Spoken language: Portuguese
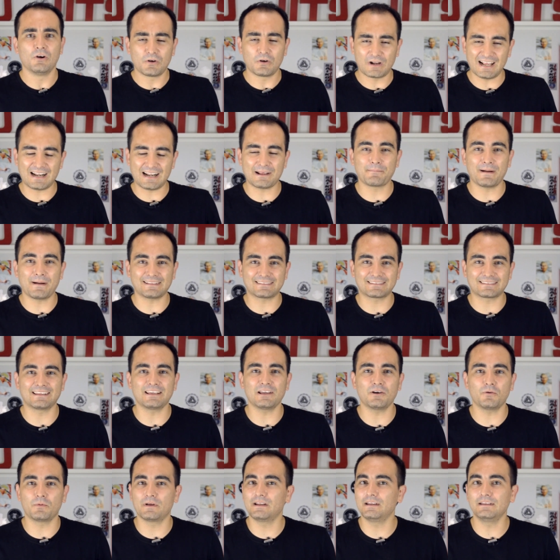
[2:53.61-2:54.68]
o cara
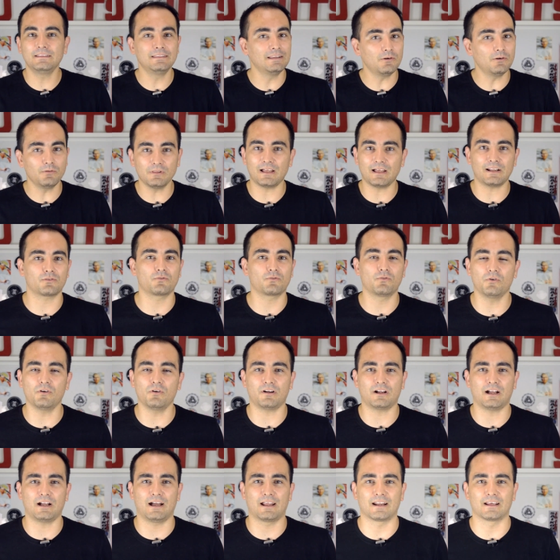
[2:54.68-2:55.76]
bateu, ele não largou,
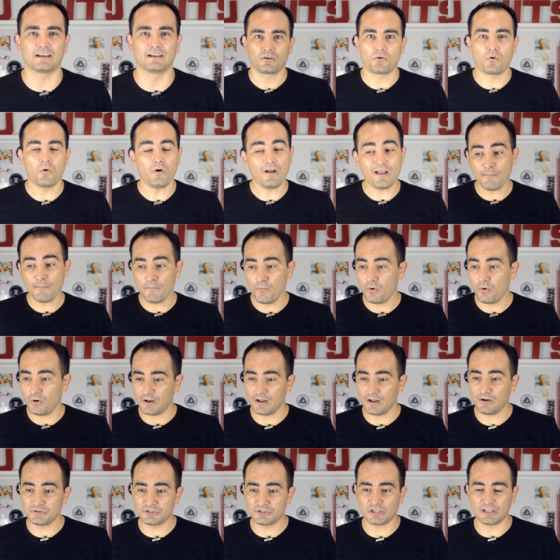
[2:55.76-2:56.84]
cara. Qual é a
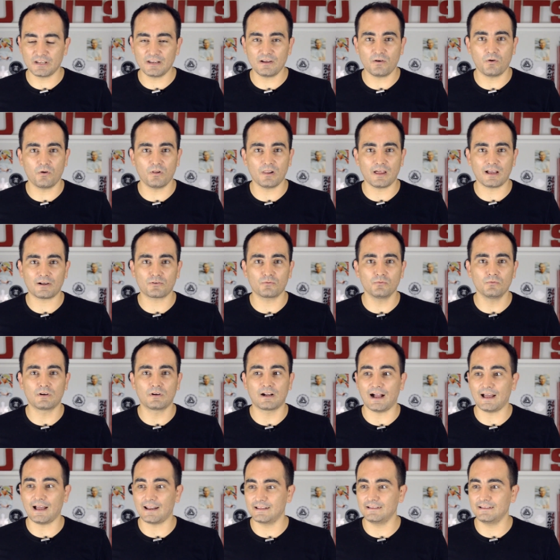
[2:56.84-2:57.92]
moral de querer rolar com o
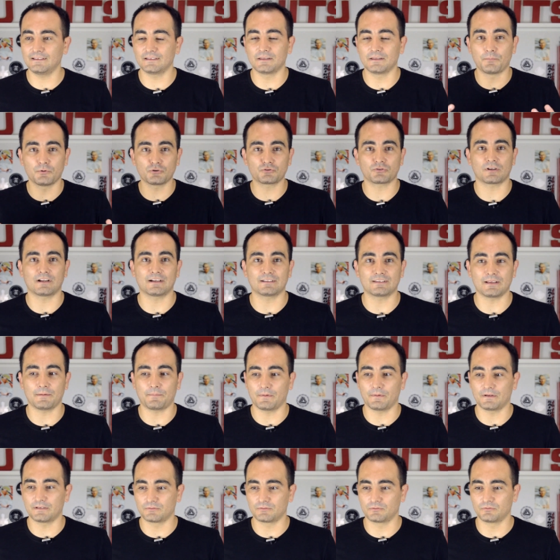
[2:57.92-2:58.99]
cara ainda depois do cara ter,
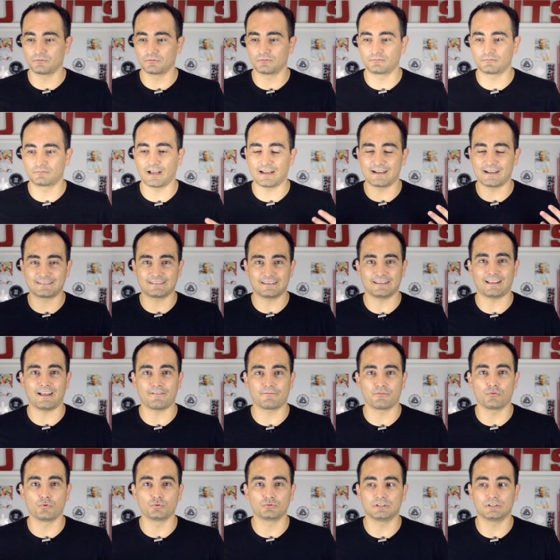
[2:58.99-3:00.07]
do cara tá
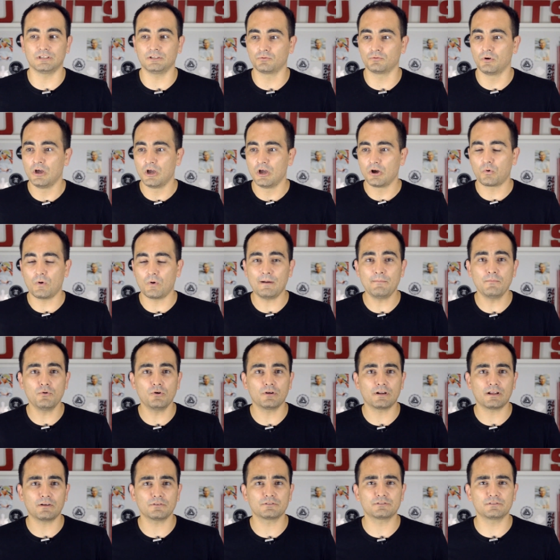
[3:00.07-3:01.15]
voltando? Qual é a
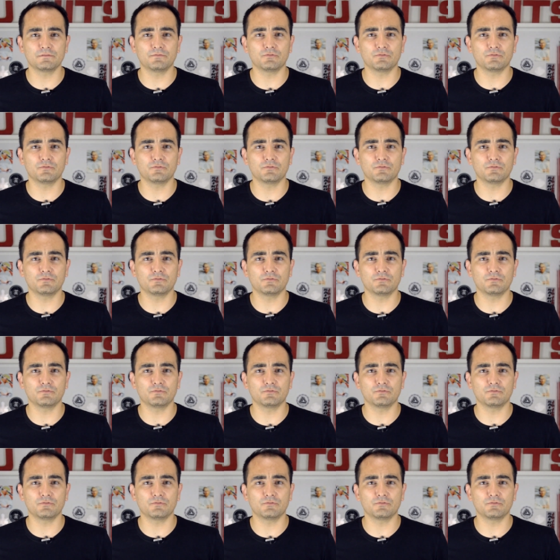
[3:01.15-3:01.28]
moral de